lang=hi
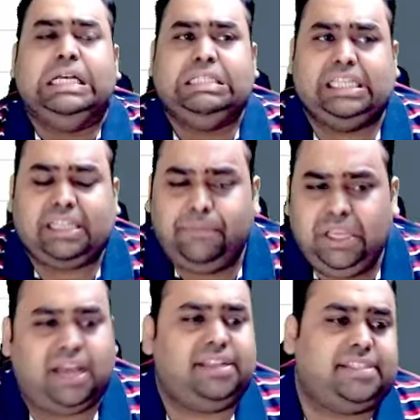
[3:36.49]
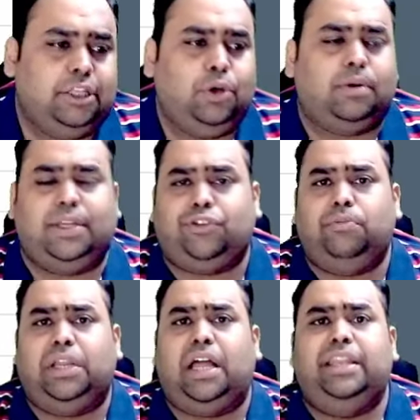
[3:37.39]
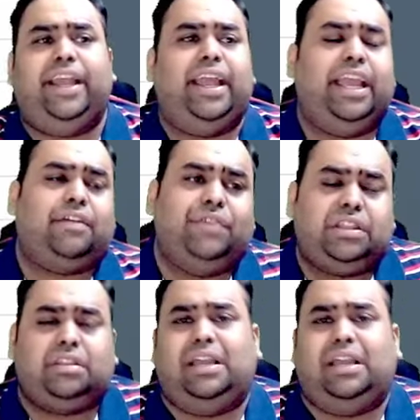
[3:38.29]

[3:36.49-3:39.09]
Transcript: जैसे बीआरएस से दो क्वेश्चन बना लिया एक विद